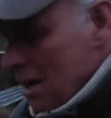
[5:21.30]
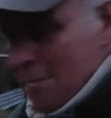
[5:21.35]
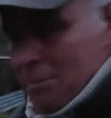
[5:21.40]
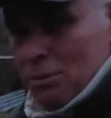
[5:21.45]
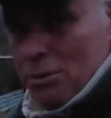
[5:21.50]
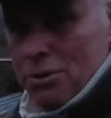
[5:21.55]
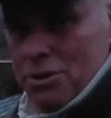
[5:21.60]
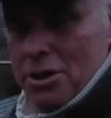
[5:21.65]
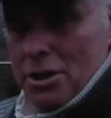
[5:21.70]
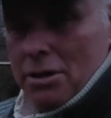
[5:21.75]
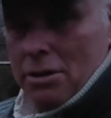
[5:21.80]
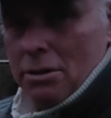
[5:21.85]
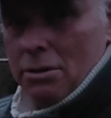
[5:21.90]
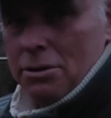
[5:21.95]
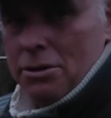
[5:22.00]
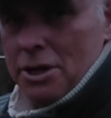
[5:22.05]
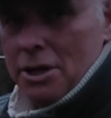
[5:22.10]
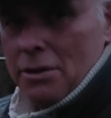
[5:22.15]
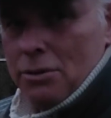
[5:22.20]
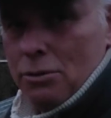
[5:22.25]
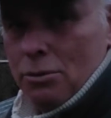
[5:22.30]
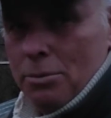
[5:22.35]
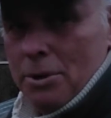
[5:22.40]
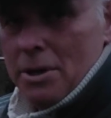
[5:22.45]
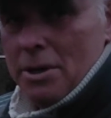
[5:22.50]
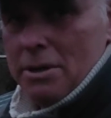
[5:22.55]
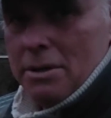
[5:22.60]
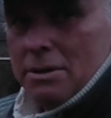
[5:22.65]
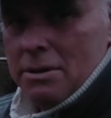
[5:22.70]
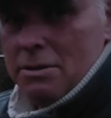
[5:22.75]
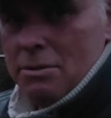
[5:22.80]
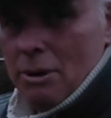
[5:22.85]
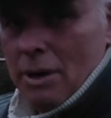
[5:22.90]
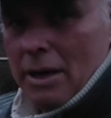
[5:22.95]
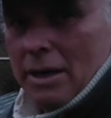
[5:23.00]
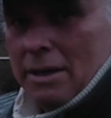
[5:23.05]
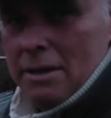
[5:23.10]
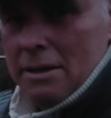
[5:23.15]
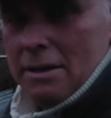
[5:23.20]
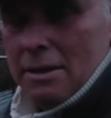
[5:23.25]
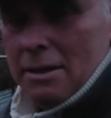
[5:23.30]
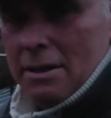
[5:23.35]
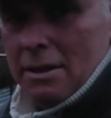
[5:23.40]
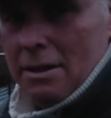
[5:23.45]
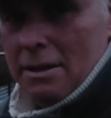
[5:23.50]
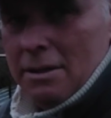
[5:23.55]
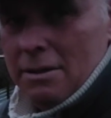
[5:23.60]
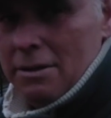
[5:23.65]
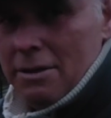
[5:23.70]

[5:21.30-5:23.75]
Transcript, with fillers: ja bluźnię kogoś, jak kupię złe. Najwyżej.